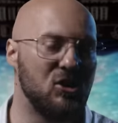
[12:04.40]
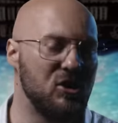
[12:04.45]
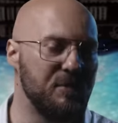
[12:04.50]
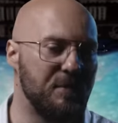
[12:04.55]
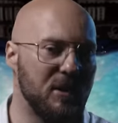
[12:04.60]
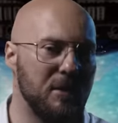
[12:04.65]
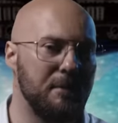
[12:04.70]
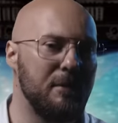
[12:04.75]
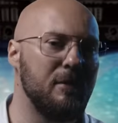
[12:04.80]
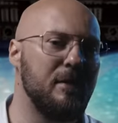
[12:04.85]
I czy
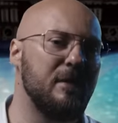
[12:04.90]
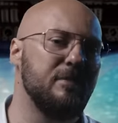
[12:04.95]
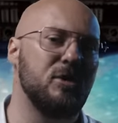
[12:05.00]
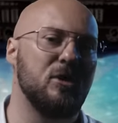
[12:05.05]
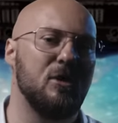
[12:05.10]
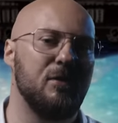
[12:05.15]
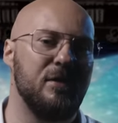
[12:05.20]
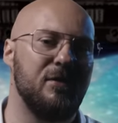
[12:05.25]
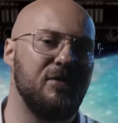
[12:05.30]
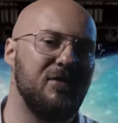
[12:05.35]
podobał Wam
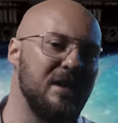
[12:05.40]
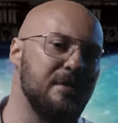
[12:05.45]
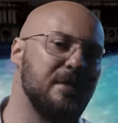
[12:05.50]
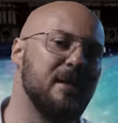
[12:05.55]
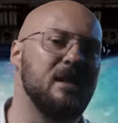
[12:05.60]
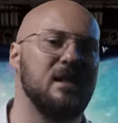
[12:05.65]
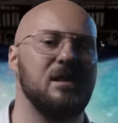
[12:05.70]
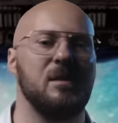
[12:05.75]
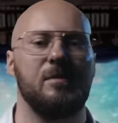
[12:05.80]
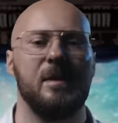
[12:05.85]
się nowy film
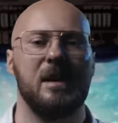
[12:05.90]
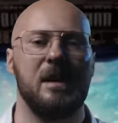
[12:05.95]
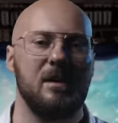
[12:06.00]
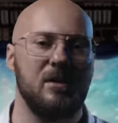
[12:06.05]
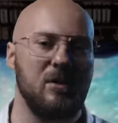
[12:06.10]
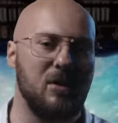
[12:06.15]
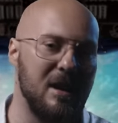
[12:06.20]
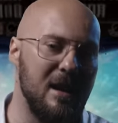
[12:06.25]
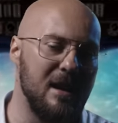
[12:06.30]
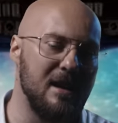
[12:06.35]
Christophera
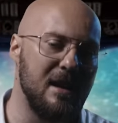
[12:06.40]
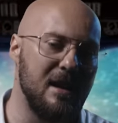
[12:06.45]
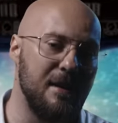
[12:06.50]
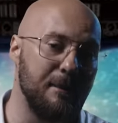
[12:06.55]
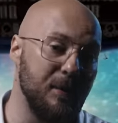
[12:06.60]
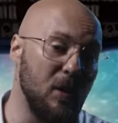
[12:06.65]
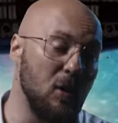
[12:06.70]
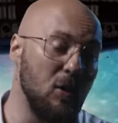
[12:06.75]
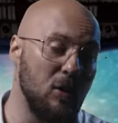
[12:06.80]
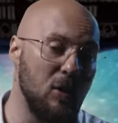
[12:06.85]

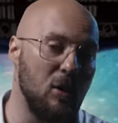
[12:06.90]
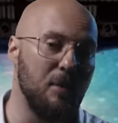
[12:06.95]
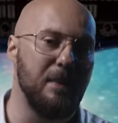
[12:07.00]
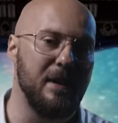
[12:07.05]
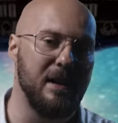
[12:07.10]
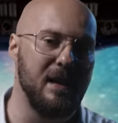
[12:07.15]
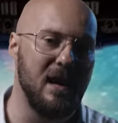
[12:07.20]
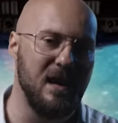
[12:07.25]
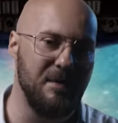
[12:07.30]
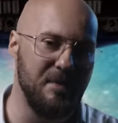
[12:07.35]
Nolana o
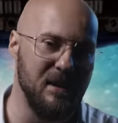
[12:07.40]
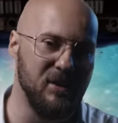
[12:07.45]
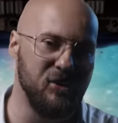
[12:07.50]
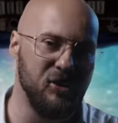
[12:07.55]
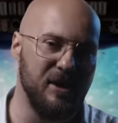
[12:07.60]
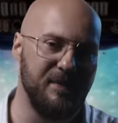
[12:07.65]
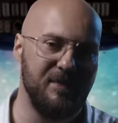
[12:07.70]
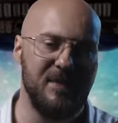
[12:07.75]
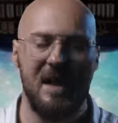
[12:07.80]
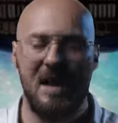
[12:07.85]

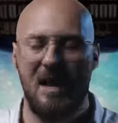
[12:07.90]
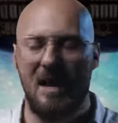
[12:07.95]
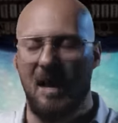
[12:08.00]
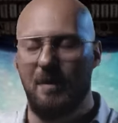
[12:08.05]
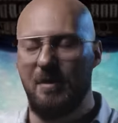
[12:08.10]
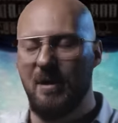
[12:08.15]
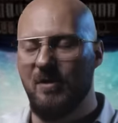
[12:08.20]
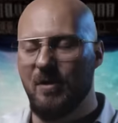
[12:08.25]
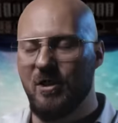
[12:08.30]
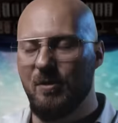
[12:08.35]
Oppenheimerze?
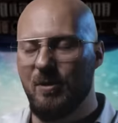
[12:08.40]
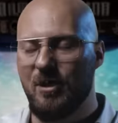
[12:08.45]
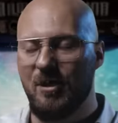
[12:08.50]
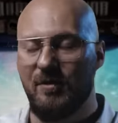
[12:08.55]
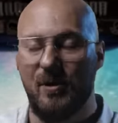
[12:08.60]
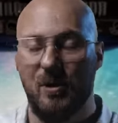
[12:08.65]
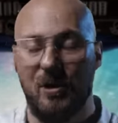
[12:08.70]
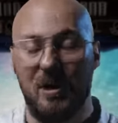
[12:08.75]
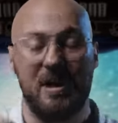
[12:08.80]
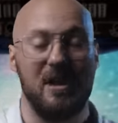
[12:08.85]
A my widzimy się
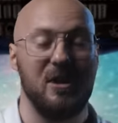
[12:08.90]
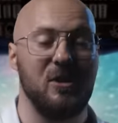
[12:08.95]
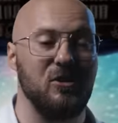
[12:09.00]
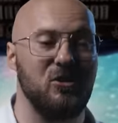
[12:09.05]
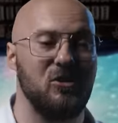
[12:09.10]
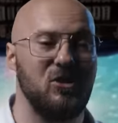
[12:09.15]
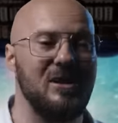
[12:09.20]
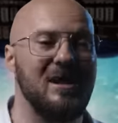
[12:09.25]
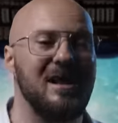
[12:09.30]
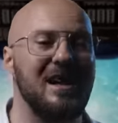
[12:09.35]
w kolejnych
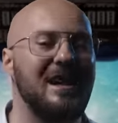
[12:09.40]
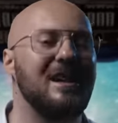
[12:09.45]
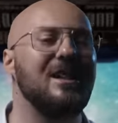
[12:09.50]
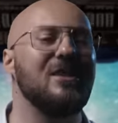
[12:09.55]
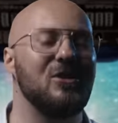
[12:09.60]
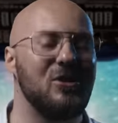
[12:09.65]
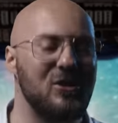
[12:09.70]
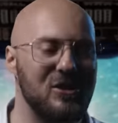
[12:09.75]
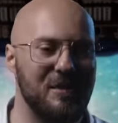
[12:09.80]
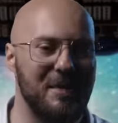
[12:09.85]
odcinkach.
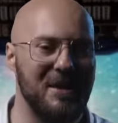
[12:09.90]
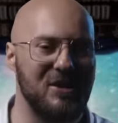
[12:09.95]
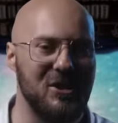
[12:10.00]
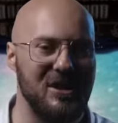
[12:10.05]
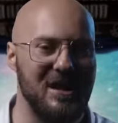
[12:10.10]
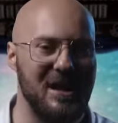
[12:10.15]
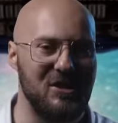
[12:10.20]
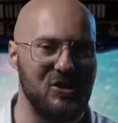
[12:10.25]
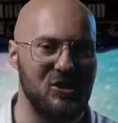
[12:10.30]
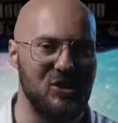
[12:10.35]
Do
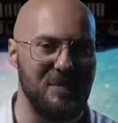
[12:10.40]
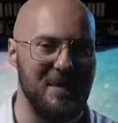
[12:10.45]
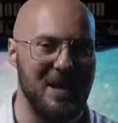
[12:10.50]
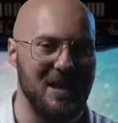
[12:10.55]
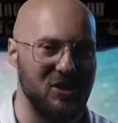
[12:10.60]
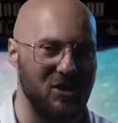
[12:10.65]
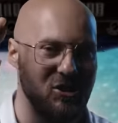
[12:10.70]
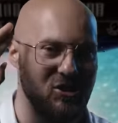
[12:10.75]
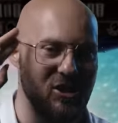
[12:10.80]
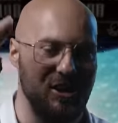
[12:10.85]
zobaczenia,
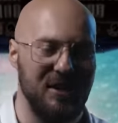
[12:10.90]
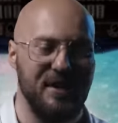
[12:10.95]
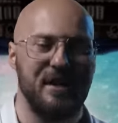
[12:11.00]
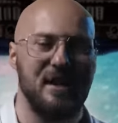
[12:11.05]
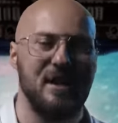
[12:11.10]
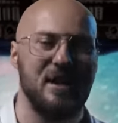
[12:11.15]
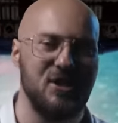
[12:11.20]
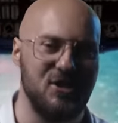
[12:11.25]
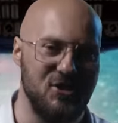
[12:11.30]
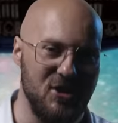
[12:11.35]
trzymajcie się
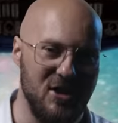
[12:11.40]
i